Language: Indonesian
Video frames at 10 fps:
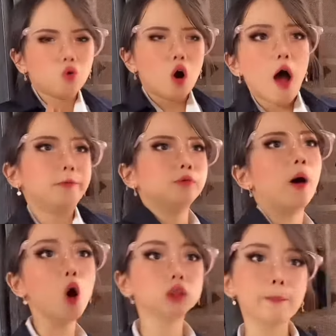Ibu lupa
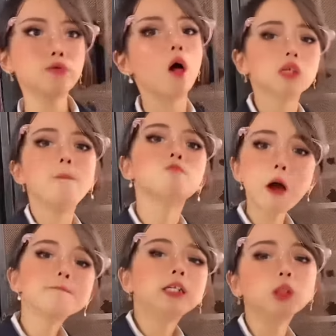bawa spidol, siapa yang mau
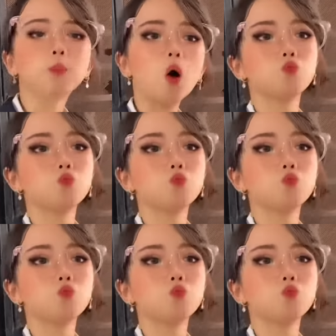ngambilin ke ruang